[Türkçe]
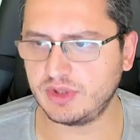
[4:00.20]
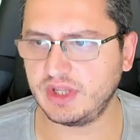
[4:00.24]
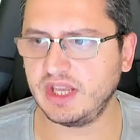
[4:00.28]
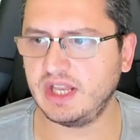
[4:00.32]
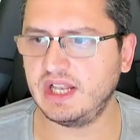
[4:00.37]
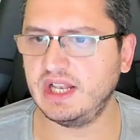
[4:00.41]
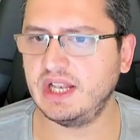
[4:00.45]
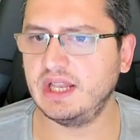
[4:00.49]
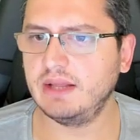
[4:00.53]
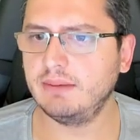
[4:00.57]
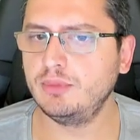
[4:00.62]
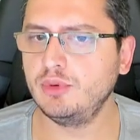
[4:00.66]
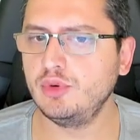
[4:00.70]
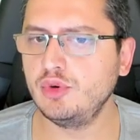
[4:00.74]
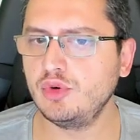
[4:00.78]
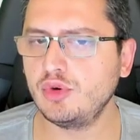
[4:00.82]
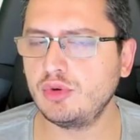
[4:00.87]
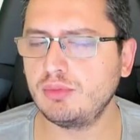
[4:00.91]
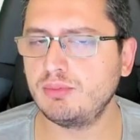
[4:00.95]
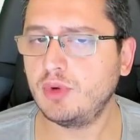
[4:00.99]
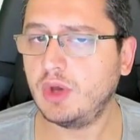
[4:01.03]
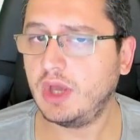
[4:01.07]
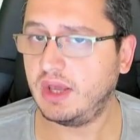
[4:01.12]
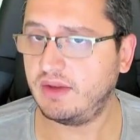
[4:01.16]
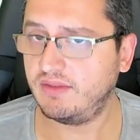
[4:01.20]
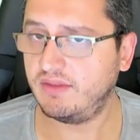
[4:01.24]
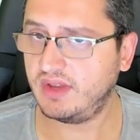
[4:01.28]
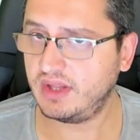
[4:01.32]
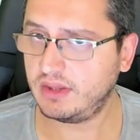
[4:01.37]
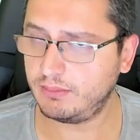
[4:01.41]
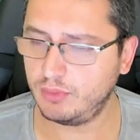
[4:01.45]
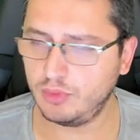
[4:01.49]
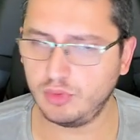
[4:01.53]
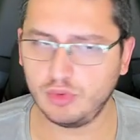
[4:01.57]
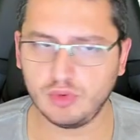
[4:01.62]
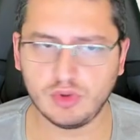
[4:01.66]
TL. Büyük mü? Evet
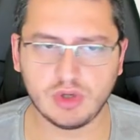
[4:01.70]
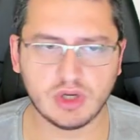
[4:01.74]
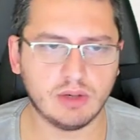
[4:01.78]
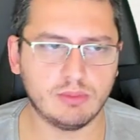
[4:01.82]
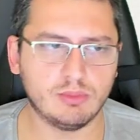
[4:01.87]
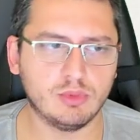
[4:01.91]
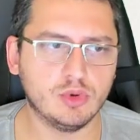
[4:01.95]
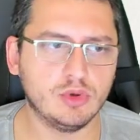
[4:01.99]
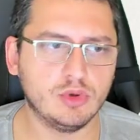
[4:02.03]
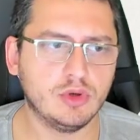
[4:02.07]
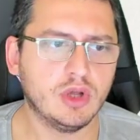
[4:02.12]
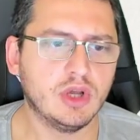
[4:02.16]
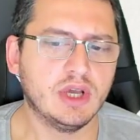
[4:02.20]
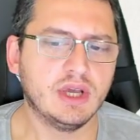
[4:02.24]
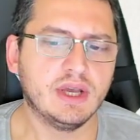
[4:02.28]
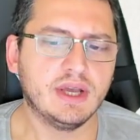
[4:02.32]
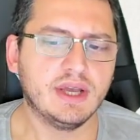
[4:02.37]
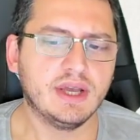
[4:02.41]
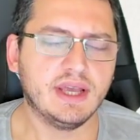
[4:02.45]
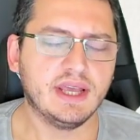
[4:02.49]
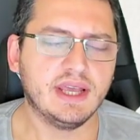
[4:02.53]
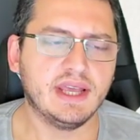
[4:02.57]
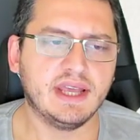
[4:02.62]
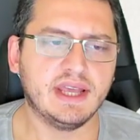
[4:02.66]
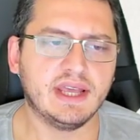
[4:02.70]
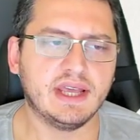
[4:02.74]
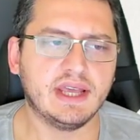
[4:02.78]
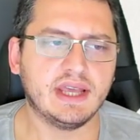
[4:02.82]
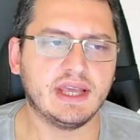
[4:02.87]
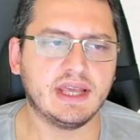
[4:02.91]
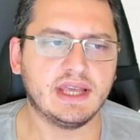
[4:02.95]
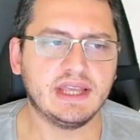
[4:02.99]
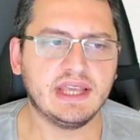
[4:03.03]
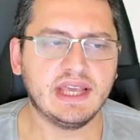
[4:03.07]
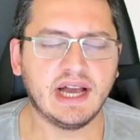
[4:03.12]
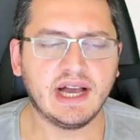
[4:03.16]
büyük kabul. E,
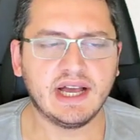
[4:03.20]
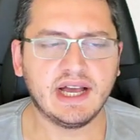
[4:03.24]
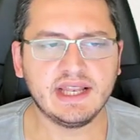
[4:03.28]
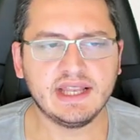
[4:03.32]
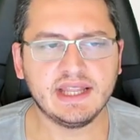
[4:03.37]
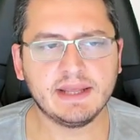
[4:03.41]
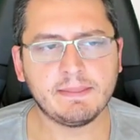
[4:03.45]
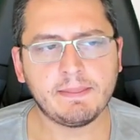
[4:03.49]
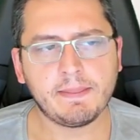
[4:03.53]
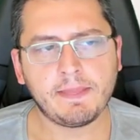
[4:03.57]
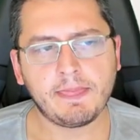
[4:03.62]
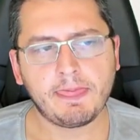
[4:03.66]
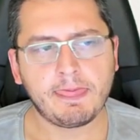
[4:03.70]
yani